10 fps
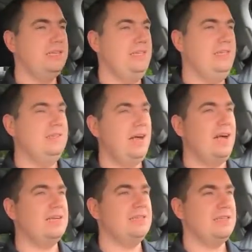Die
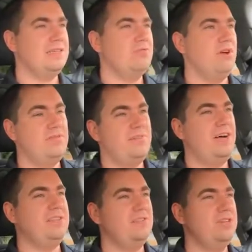sagen, dass so ein
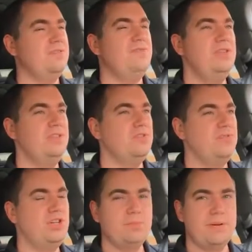Fahrzeug viel zu
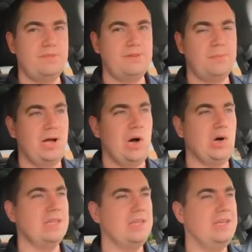viel Sprit
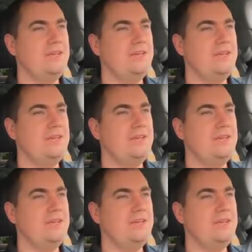verbraucht.